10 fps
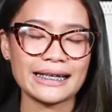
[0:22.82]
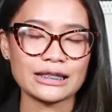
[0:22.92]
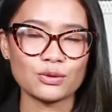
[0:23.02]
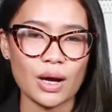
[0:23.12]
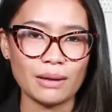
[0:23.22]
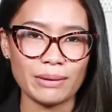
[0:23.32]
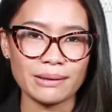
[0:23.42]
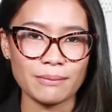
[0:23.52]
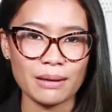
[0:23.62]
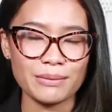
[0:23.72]
seksual
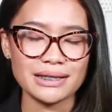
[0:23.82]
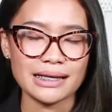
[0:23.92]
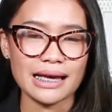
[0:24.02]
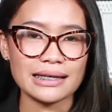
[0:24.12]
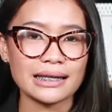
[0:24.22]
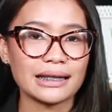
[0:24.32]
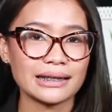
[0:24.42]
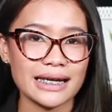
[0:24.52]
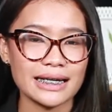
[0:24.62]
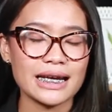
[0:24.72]
memang bisa saja
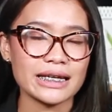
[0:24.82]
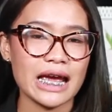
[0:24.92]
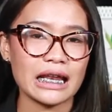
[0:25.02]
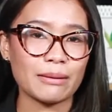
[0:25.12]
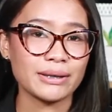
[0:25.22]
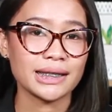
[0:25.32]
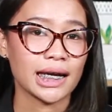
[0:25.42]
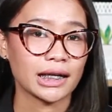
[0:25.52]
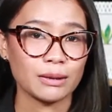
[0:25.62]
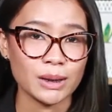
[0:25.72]
terjadi dan dialami
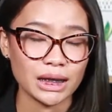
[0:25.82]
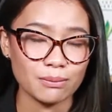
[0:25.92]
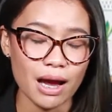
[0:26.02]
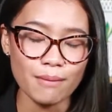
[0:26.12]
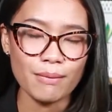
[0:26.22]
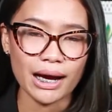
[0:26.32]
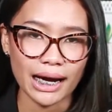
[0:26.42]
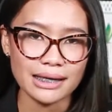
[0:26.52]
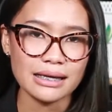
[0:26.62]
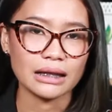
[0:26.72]
secara tiba-tiba,
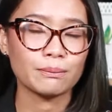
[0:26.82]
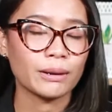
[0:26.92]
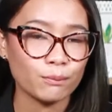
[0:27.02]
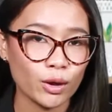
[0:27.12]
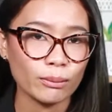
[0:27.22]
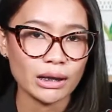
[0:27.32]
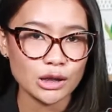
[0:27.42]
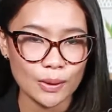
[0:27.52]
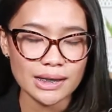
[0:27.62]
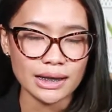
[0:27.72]
bahkan saat perempuan
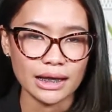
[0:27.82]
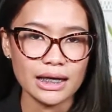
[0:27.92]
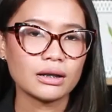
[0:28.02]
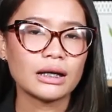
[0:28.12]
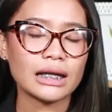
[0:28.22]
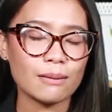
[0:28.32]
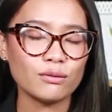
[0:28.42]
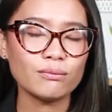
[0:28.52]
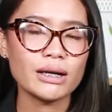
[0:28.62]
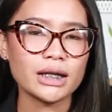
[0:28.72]
menstruasi.
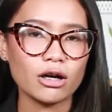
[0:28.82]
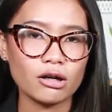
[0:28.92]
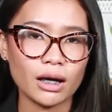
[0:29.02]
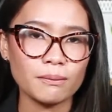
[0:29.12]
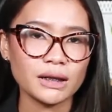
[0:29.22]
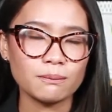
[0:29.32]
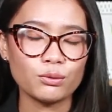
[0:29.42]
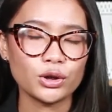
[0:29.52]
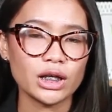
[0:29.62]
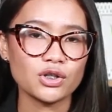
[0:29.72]
Namun banyak orang
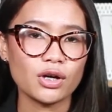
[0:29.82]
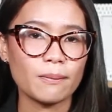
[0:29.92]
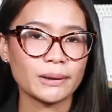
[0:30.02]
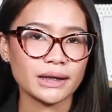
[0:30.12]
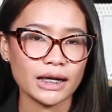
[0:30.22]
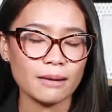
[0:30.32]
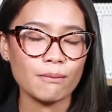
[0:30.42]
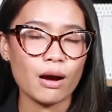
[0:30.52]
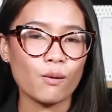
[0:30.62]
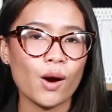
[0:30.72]
menyebut dan juga percaya
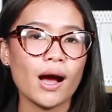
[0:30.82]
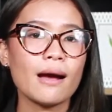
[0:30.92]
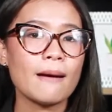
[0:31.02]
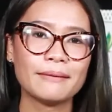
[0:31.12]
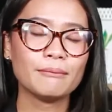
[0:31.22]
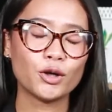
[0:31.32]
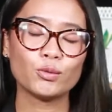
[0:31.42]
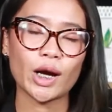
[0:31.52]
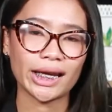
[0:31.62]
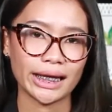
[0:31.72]
bahwa
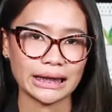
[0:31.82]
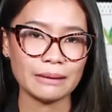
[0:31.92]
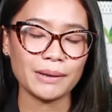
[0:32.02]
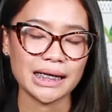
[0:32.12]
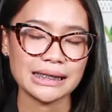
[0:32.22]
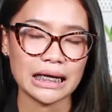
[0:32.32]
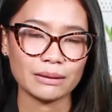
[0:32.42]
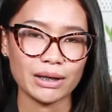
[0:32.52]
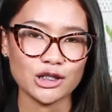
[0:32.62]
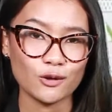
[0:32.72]
berhubungan intim pada saat
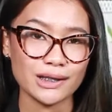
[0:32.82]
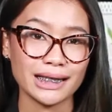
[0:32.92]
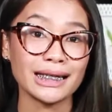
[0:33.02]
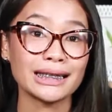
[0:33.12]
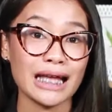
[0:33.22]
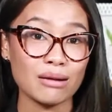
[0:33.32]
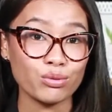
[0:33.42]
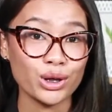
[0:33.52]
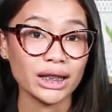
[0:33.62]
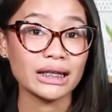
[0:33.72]
menstruasi ini
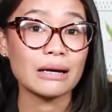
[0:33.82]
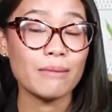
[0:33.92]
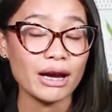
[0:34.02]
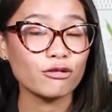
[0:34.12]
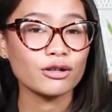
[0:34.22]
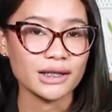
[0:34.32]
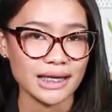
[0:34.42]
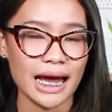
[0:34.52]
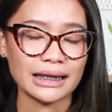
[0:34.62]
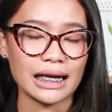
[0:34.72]
tabu dan tidak baik untuk
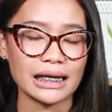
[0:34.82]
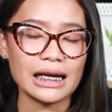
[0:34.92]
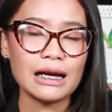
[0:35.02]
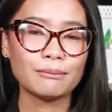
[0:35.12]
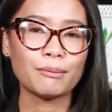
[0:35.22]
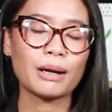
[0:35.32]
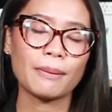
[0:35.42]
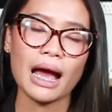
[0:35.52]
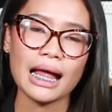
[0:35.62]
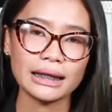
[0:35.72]
kesehatan.
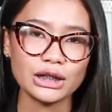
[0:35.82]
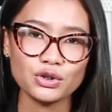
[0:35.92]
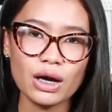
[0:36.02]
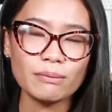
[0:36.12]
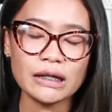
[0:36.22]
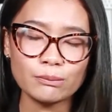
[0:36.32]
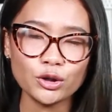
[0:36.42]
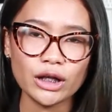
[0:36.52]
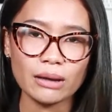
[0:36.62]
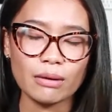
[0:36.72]
Beberapa ahli juga
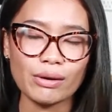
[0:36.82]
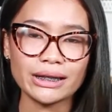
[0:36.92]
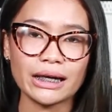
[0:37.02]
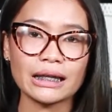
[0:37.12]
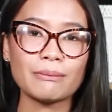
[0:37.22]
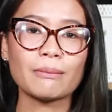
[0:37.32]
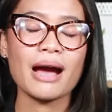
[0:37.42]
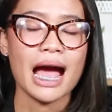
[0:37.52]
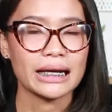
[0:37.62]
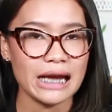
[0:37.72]
menyebutkan bahwa ternyata
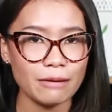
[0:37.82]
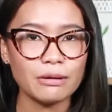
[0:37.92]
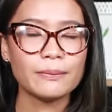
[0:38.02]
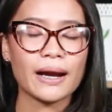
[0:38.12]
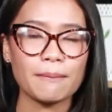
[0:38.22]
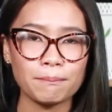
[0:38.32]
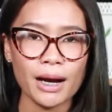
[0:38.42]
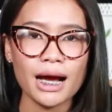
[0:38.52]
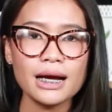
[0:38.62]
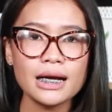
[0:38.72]
memang ada
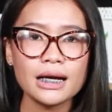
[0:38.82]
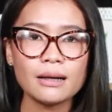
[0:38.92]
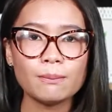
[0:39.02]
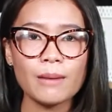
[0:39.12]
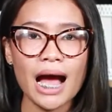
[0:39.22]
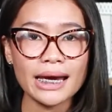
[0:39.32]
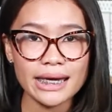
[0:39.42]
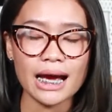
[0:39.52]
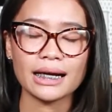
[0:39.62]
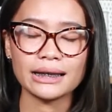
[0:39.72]
beberapa
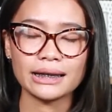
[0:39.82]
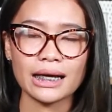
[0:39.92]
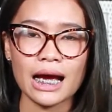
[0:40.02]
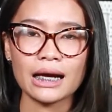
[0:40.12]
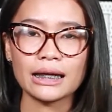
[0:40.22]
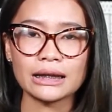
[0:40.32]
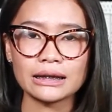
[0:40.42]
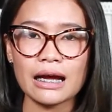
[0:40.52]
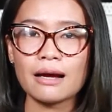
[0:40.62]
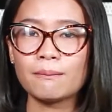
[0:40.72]
bahaya ketika
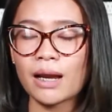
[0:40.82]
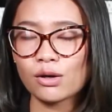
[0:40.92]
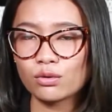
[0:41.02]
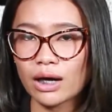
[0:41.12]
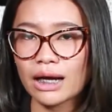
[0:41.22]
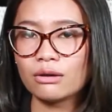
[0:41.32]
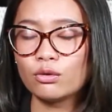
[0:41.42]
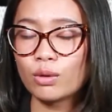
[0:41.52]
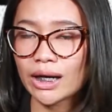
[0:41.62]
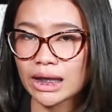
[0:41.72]
kita melakukan
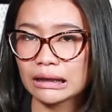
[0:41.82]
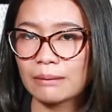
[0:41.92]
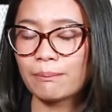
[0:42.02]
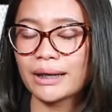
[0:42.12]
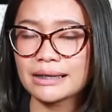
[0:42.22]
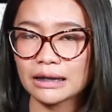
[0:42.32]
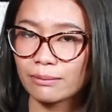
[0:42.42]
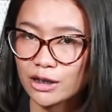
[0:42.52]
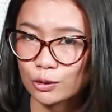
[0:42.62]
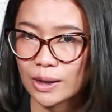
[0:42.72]
hubungan intim pada saat
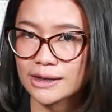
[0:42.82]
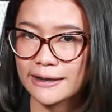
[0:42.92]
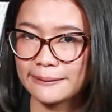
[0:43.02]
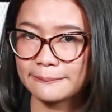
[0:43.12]
menstruasi.